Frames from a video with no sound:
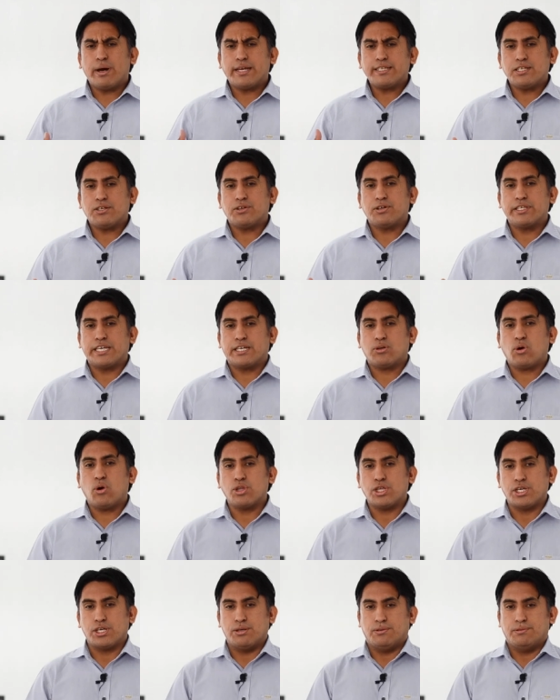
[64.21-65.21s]
básicos de
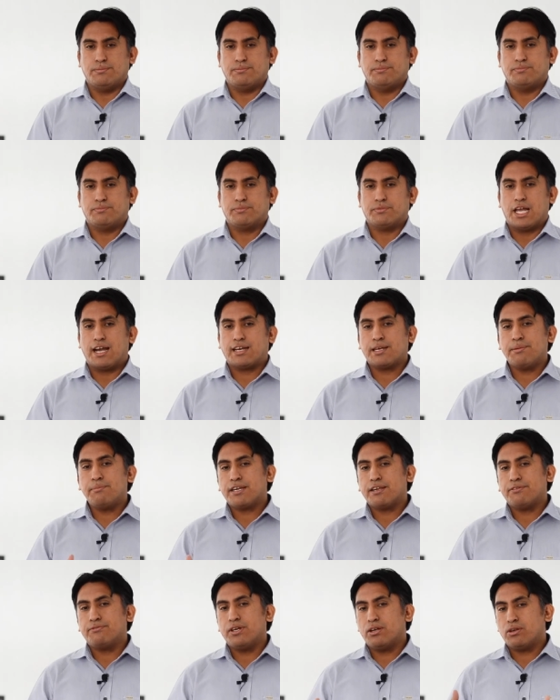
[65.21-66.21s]
código. ¿A qué me
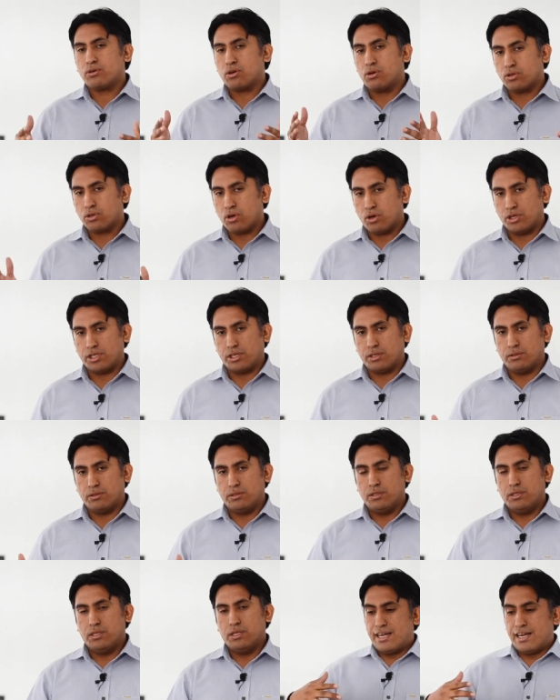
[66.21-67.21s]
refiero con código?
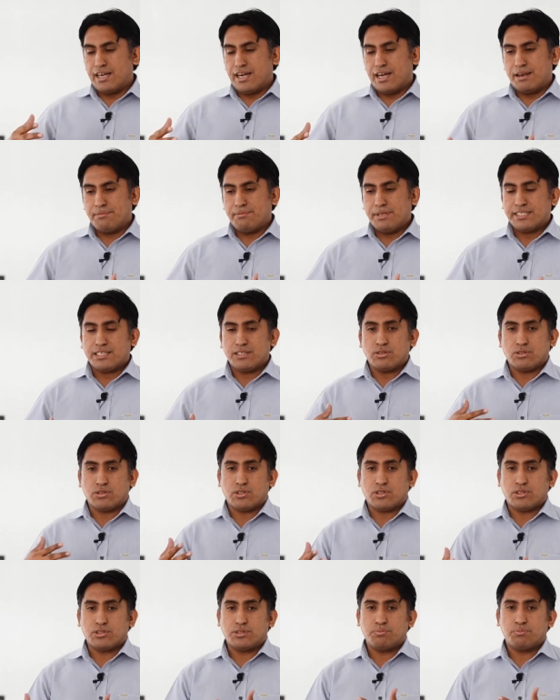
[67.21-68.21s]
a veces
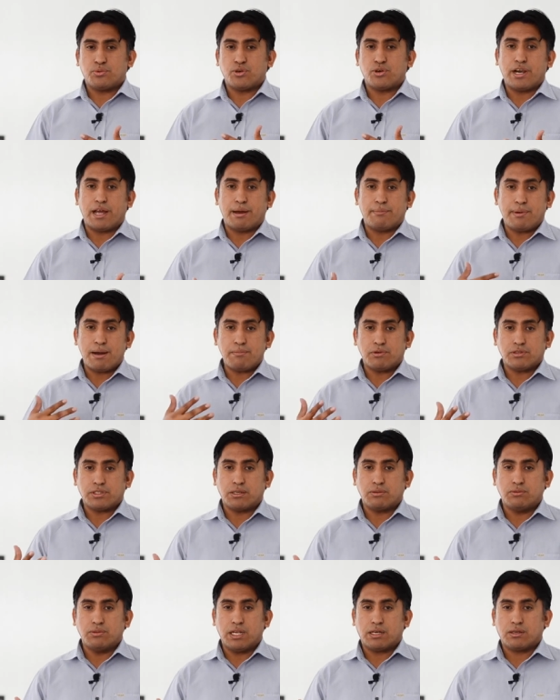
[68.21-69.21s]
nosotros programamos
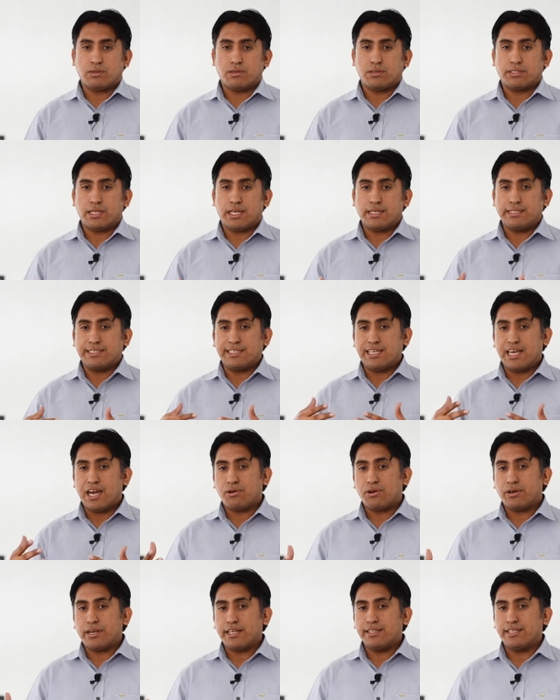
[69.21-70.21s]
algunas cosas y
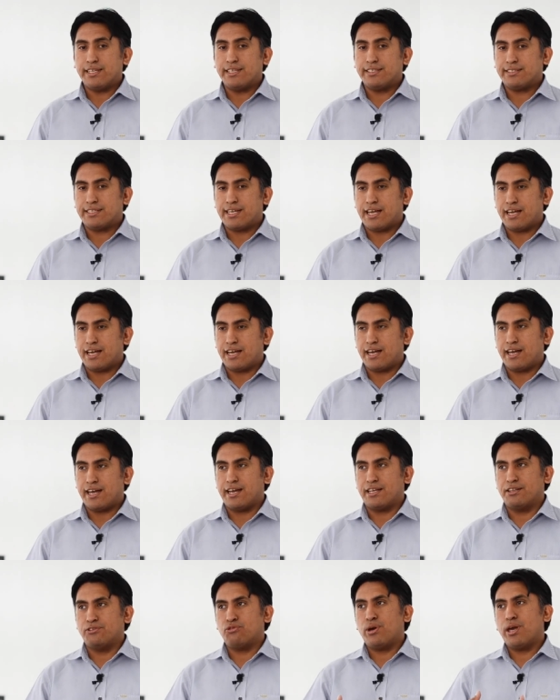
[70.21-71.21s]
ahora en
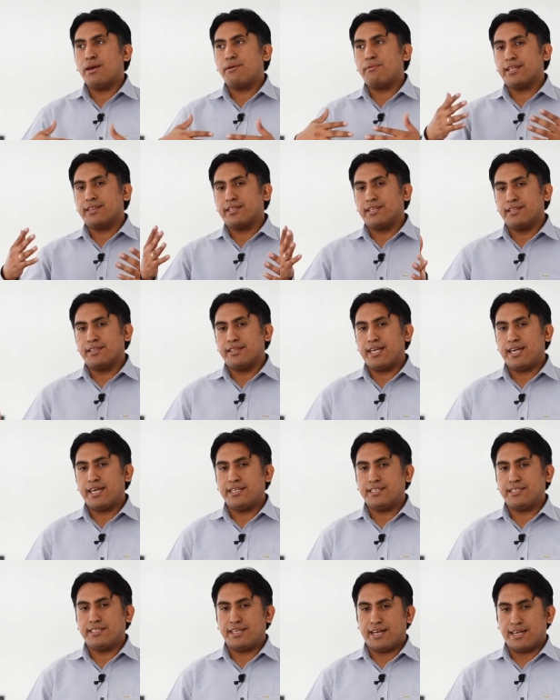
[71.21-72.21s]
esta nueva
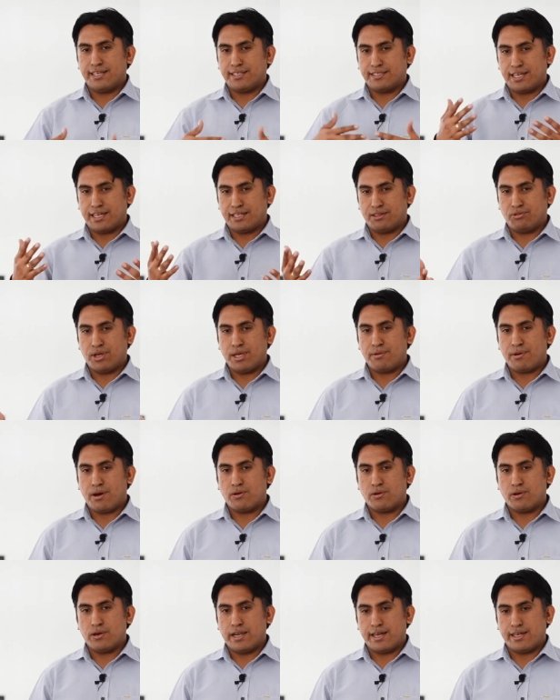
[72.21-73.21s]
tendencia, esta nueva
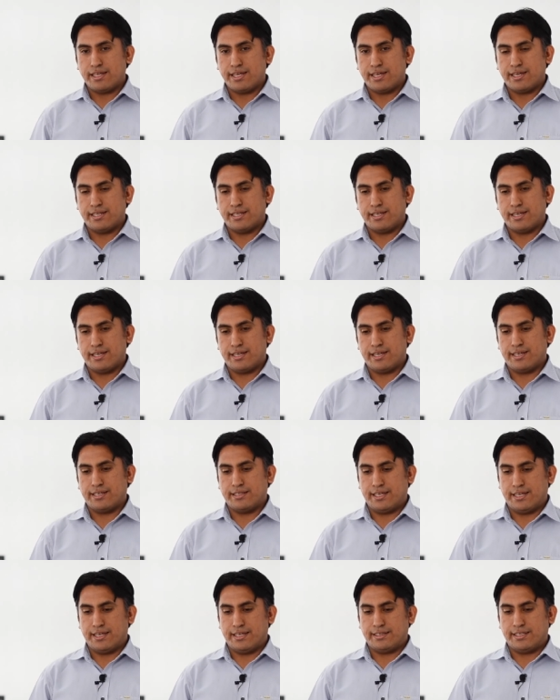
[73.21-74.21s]
ola
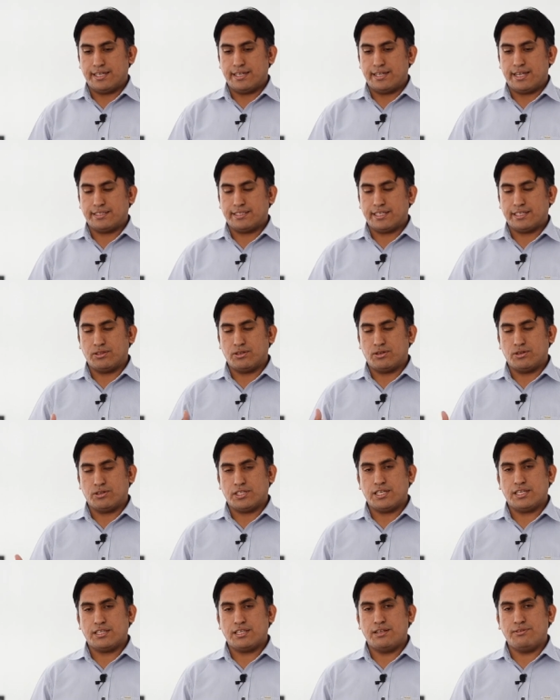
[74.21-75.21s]
de, las
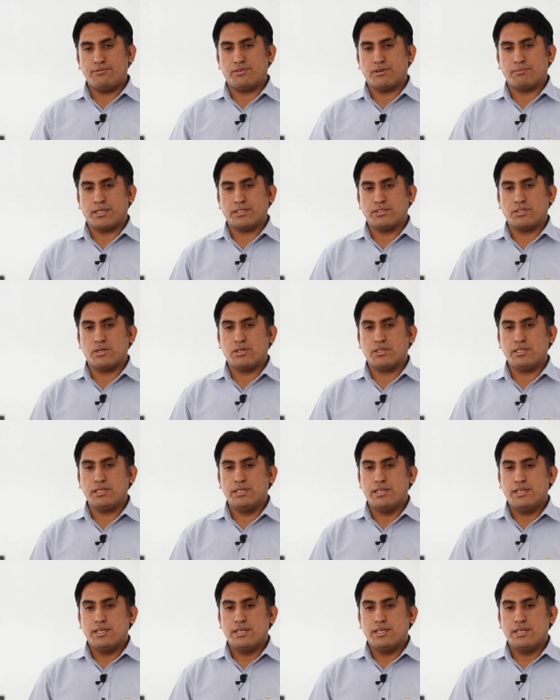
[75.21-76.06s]
tecnologías de la información,